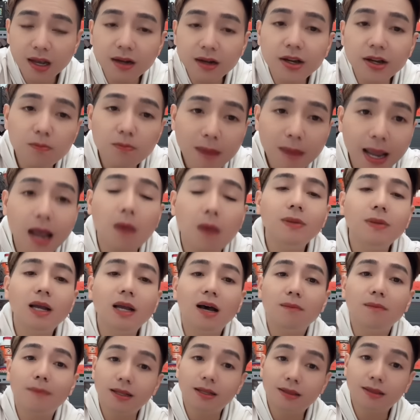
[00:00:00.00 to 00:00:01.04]
chứ nếu mày không
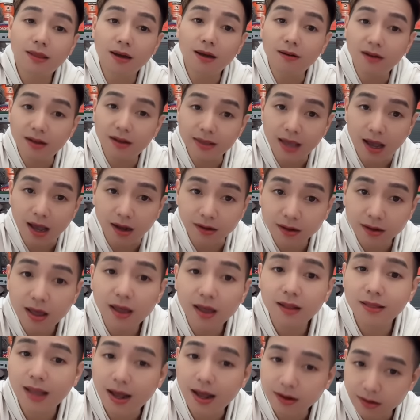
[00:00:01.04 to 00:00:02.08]
lên mày thừa nhận
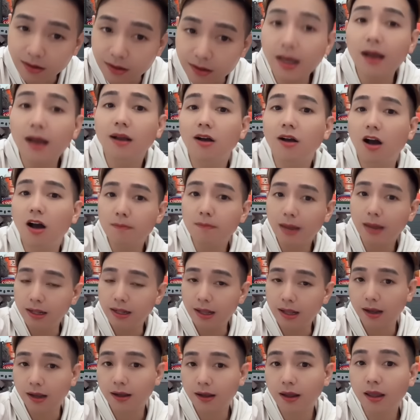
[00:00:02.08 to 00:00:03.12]
á, là người ta gọi
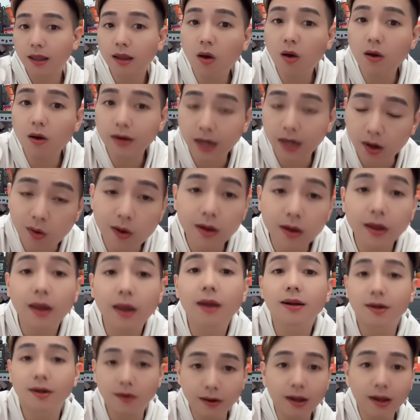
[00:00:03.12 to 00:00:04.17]
mày là cái con này con
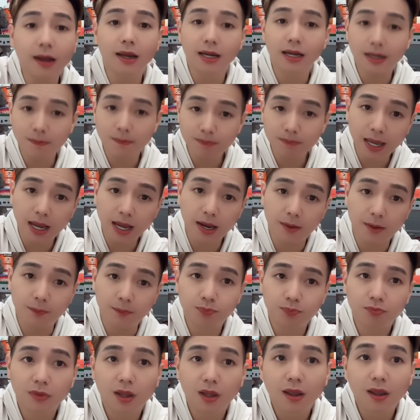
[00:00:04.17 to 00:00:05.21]
kia là nó kỳ lắm nha